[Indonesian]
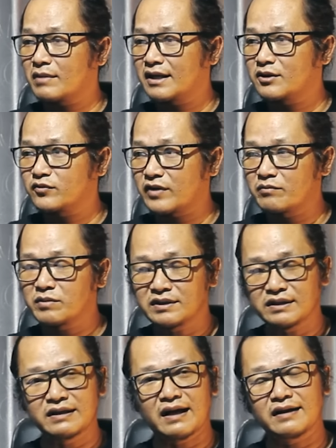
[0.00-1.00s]
Ma'ruf Amin
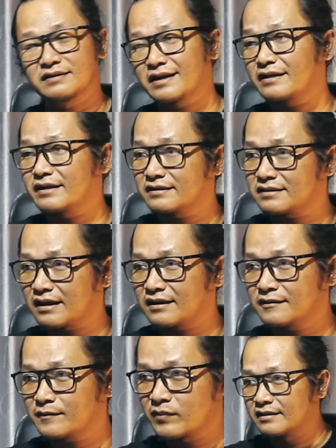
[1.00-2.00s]
tidak hanya
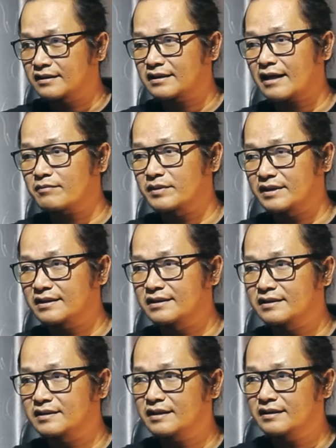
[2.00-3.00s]
netral, tetapi
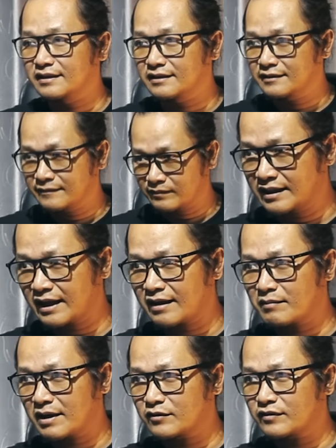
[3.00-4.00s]
di sini ya
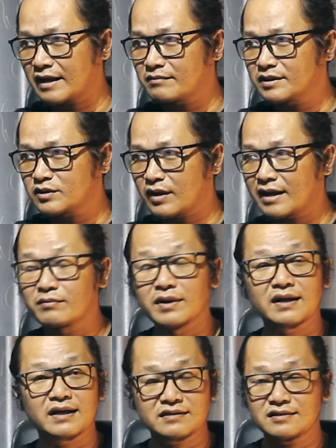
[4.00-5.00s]
Ma'ruf Amin soal
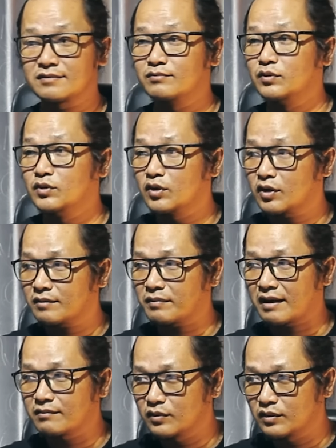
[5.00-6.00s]
beras Bulog
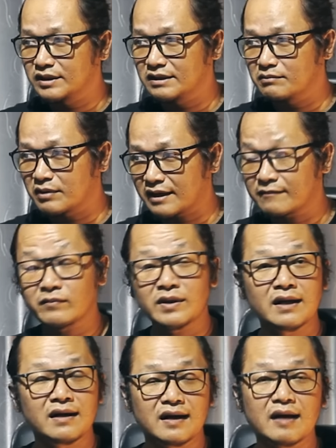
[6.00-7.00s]
Prabowo Gibran
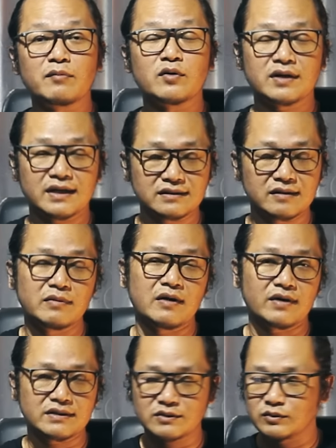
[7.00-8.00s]
laporkan ke
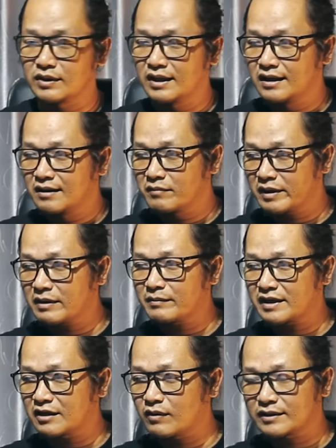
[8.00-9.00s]
Bawaslu. Memang
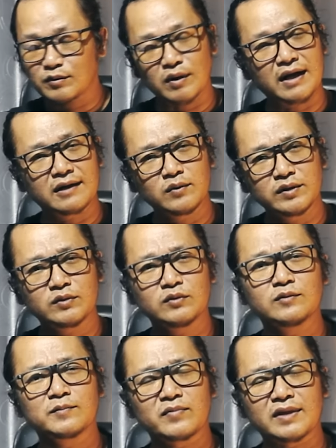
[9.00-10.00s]
pada waktu lalu
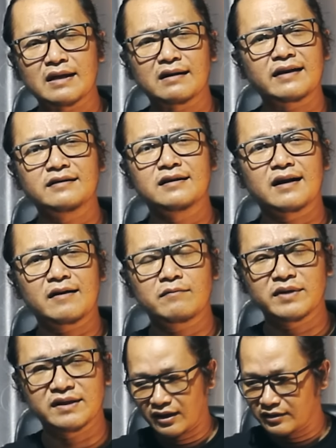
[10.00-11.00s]
itu lagi
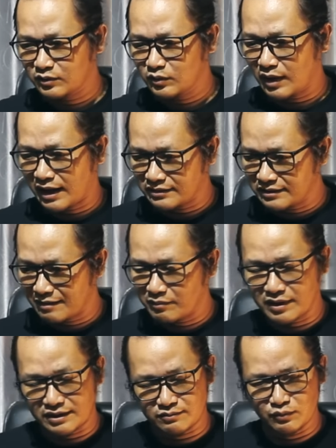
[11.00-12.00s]
rame yaitu ada
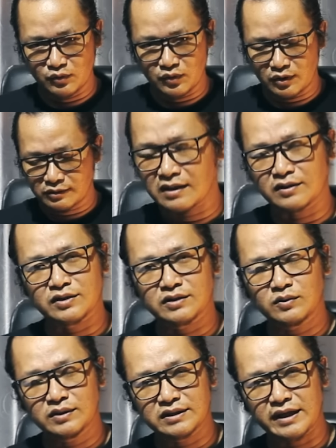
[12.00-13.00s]
beras Bulog di
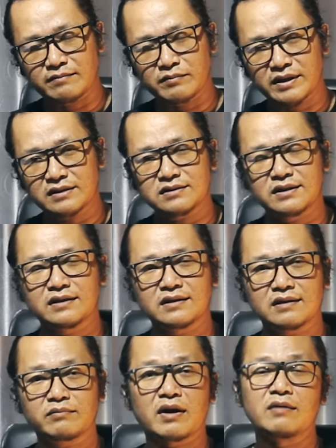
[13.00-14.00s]
situ ditempel
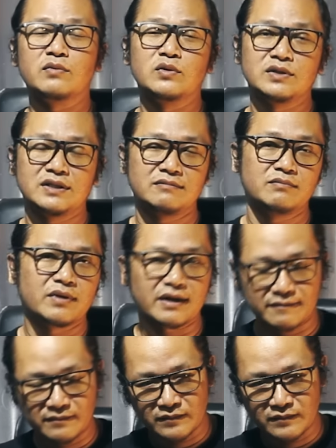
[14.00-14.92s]
stiker Prabowo Gibran.